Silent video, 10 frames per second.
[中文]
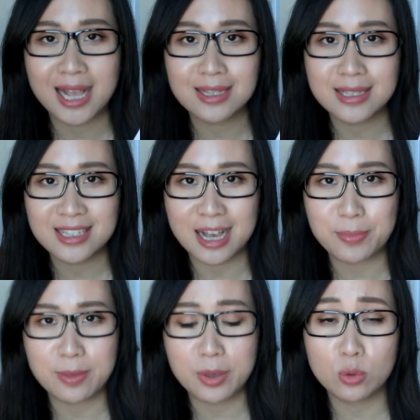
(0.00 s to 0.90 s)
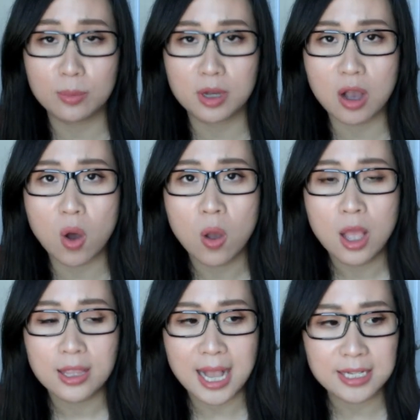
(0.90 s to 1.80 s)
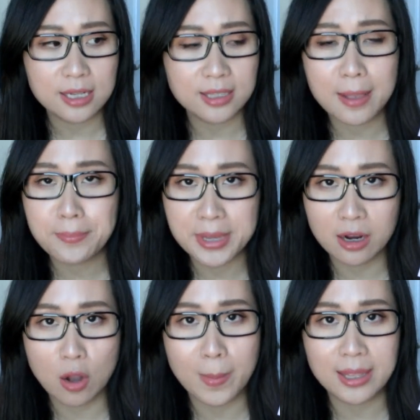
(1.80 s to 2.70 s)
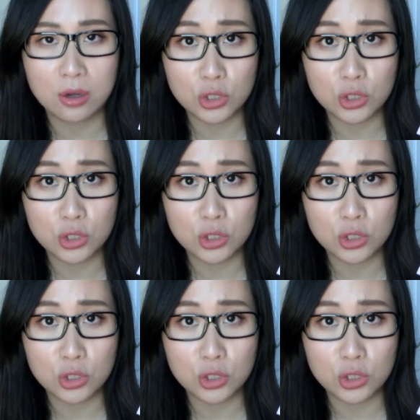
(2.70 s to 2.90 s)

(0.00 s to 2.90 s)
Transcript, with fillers: 它的性价比没有那么高，它这个单片要卖到